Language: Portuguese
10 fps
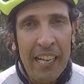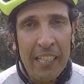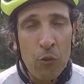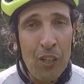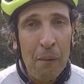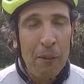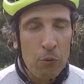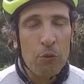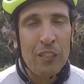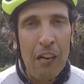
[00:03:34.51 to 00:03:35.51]
eh, e é, do
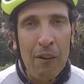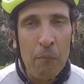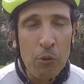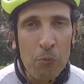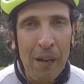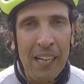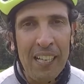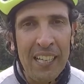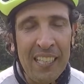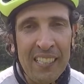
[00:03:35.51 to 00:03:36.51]
caminho do sal, é muito
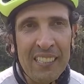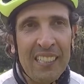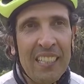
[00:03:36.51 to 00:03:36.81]
bacana.